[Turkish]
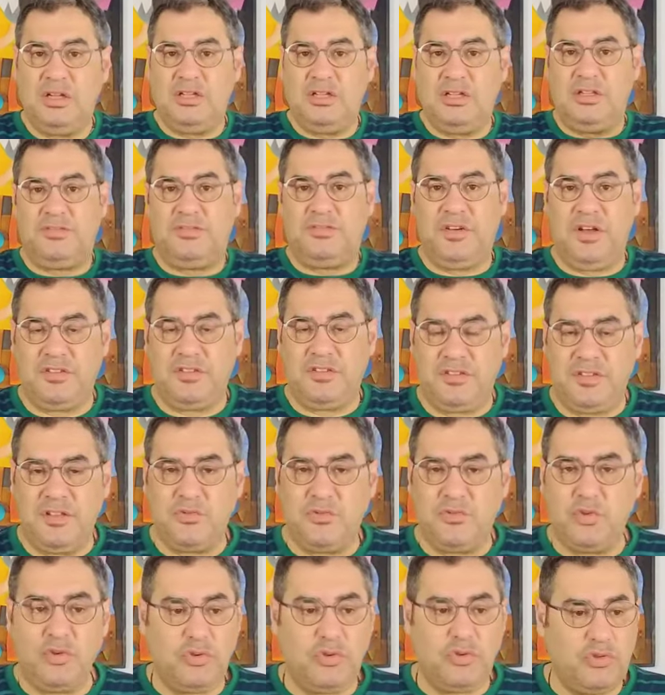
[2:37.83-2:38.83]
fazla
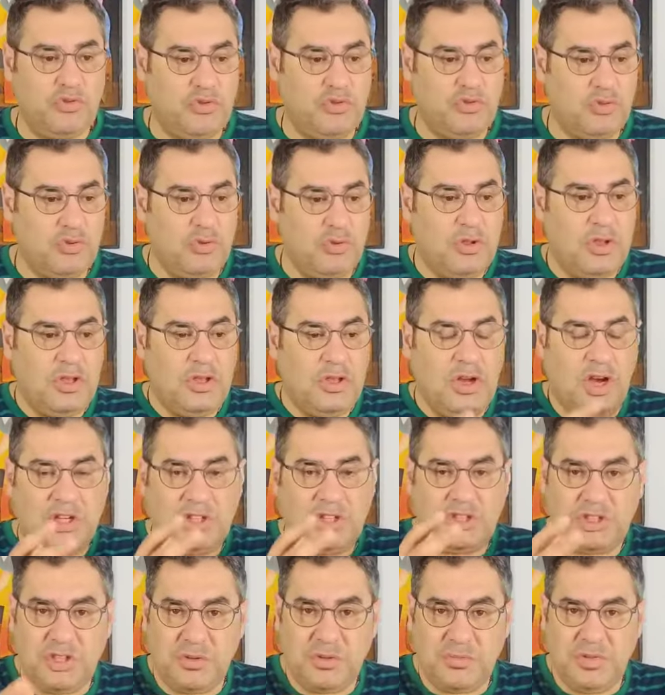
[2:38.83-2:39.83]
duygusu
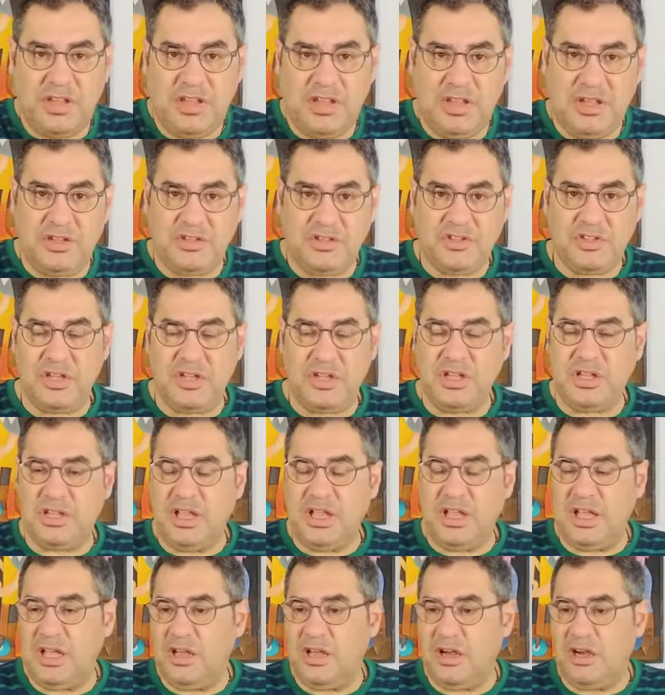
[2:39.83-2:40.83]
aşırı
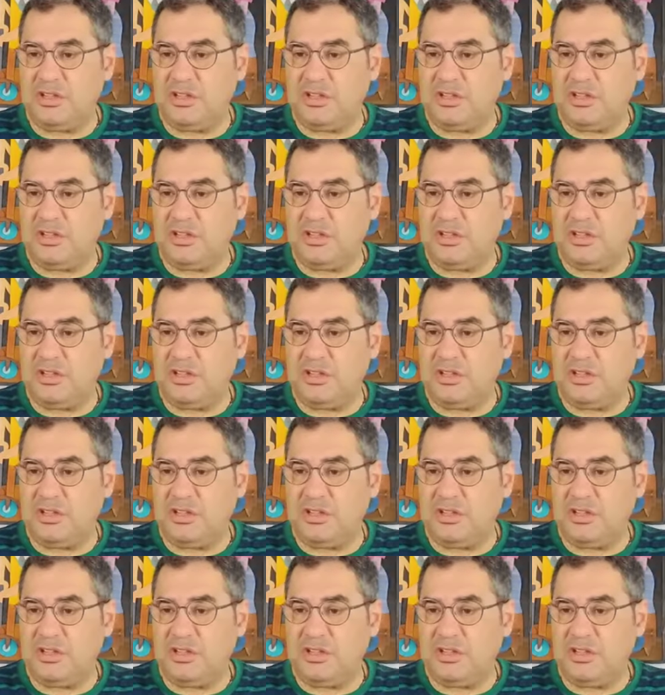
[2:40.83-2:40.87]
milliyetçilikle,